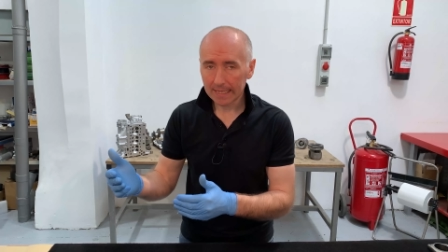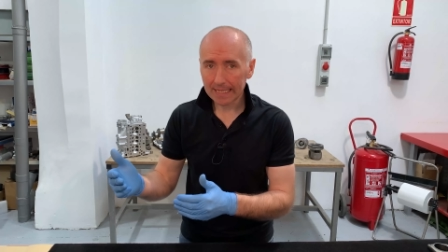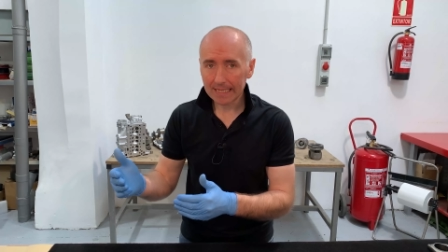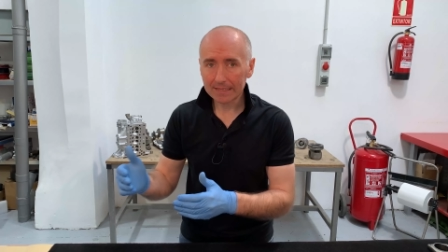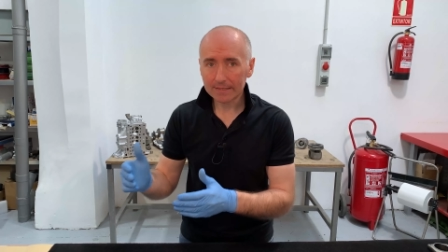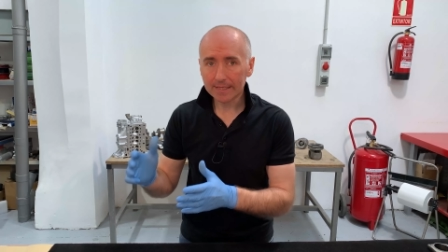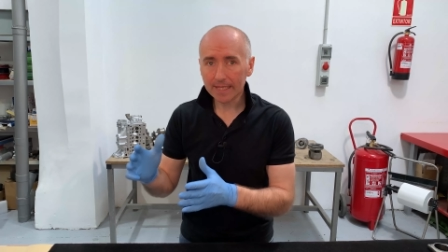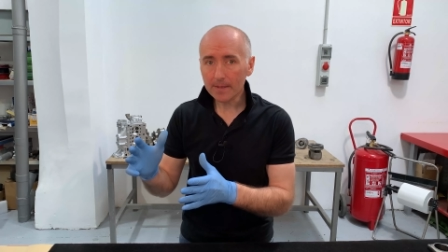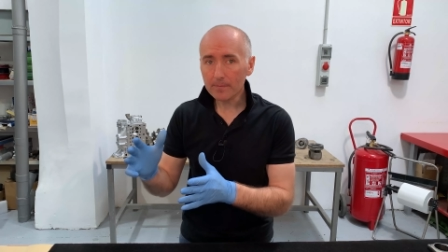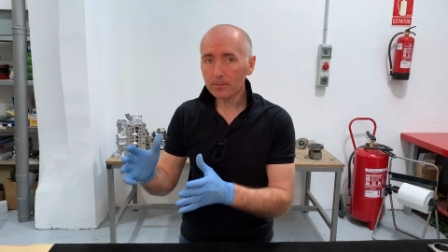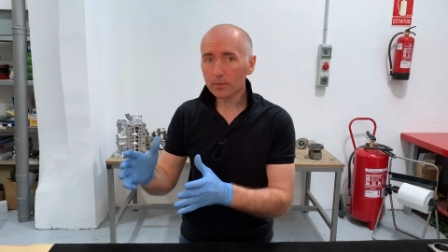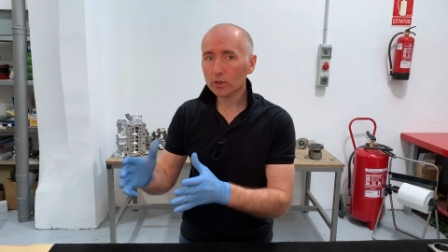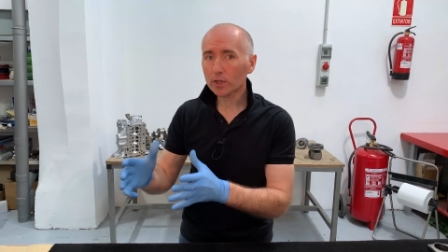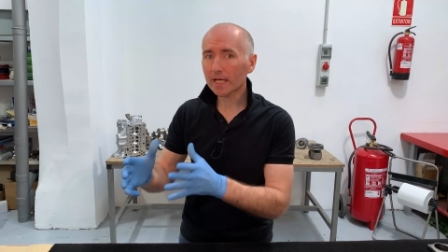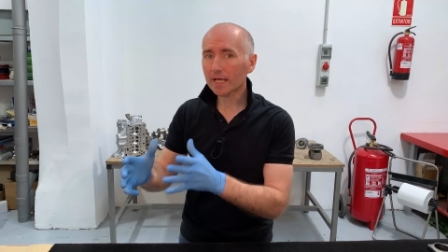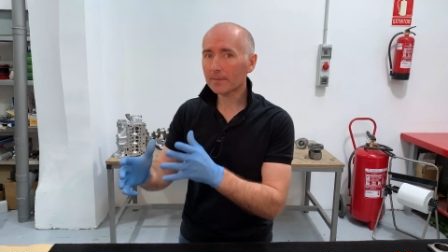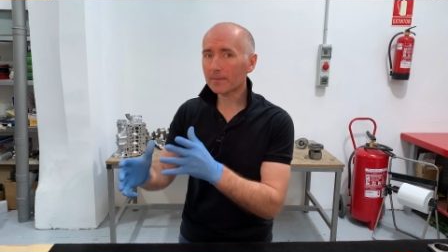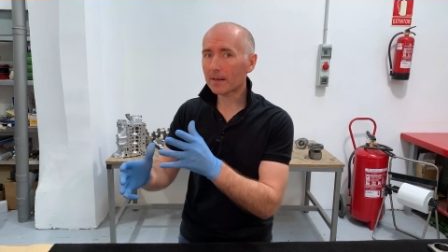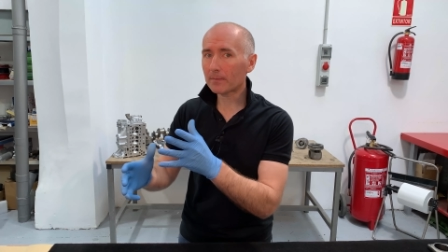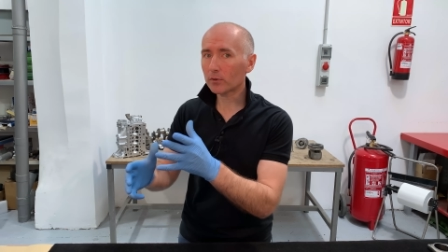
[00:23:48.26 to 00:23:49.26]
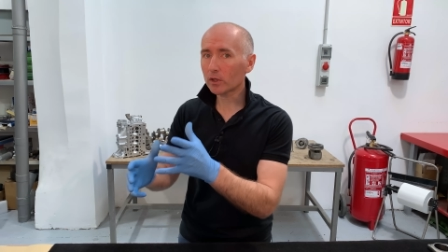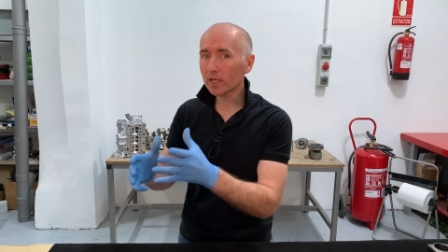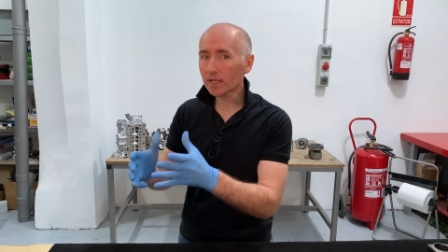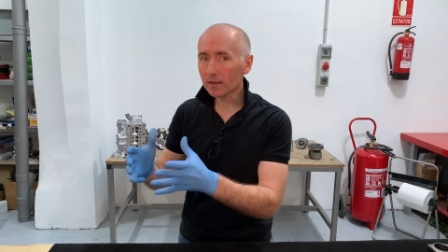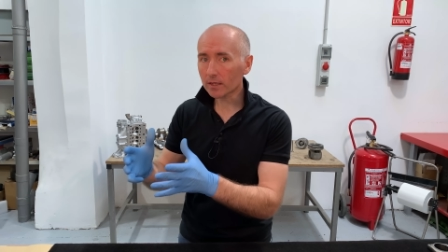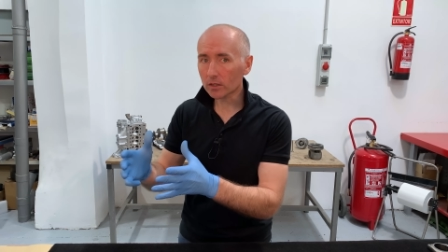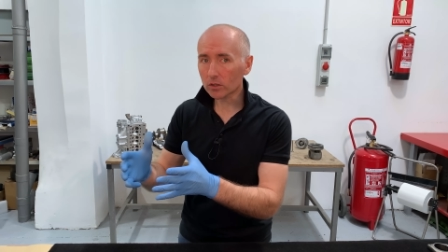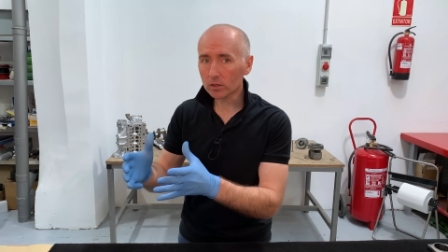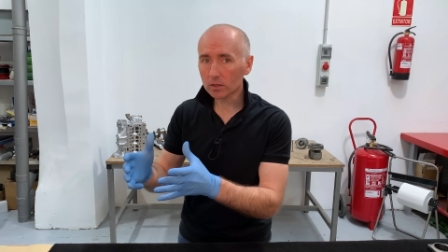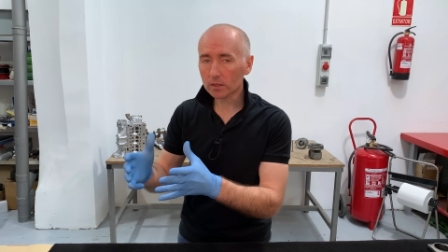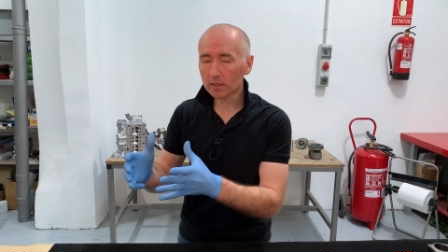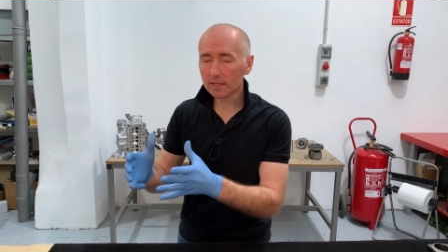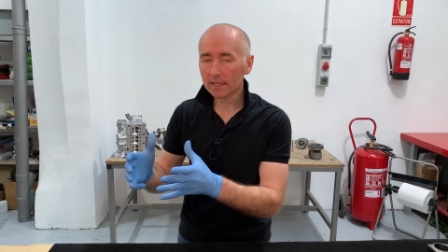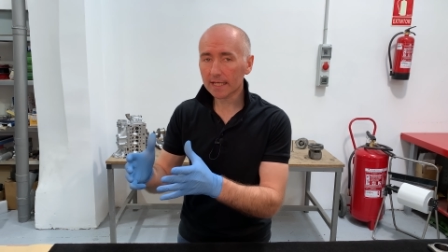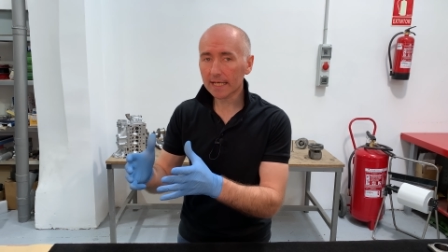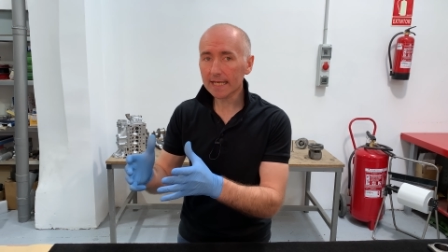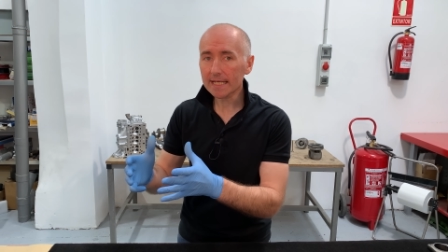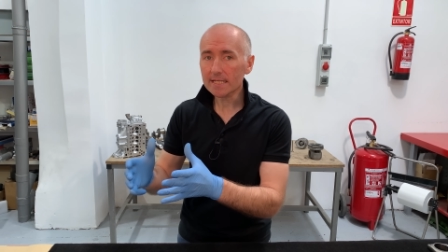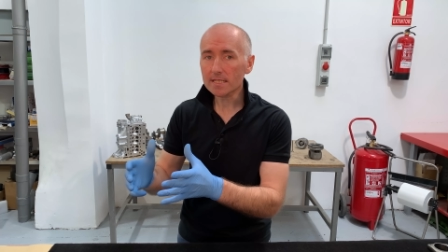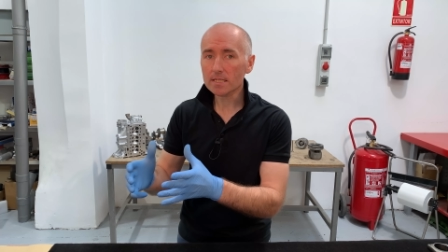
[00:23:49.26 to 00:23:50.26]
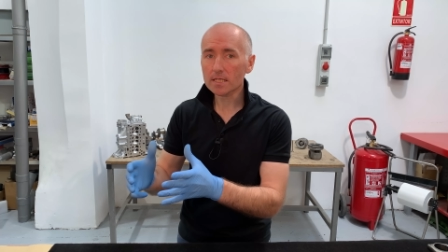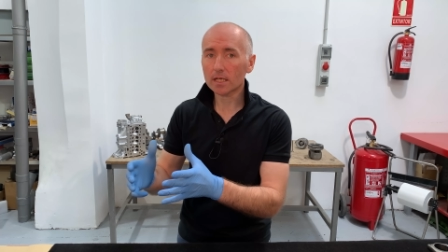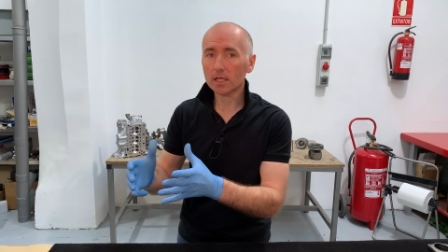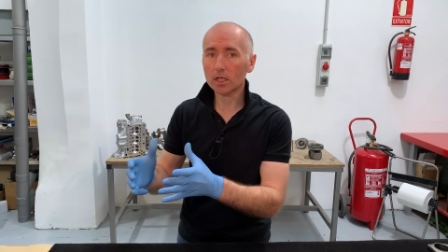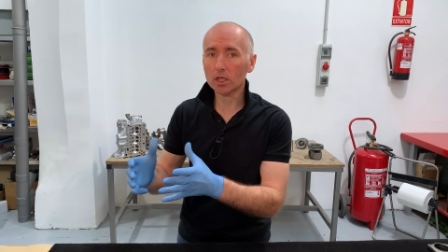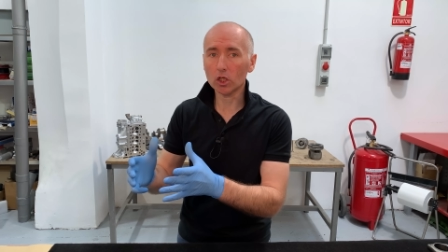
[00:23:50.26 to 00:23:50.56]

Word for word: El tiempo de evaporación es